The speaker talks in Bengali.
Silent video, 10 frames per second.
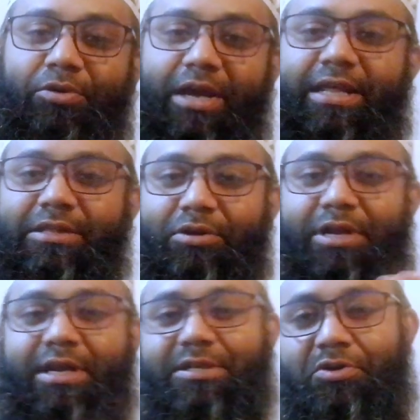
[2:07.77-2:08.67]
ওখানে এই
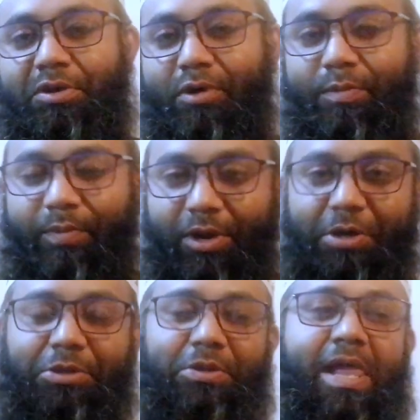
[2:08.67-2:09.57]
ধরনের গাজাঘরি গল্প বলা
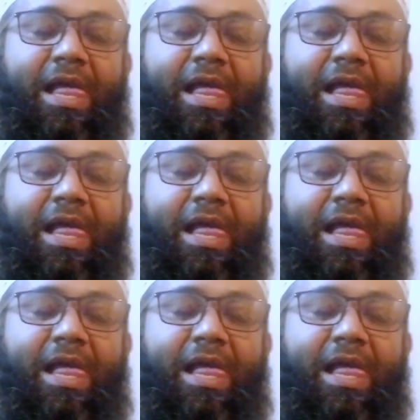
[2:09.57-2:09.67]
হতো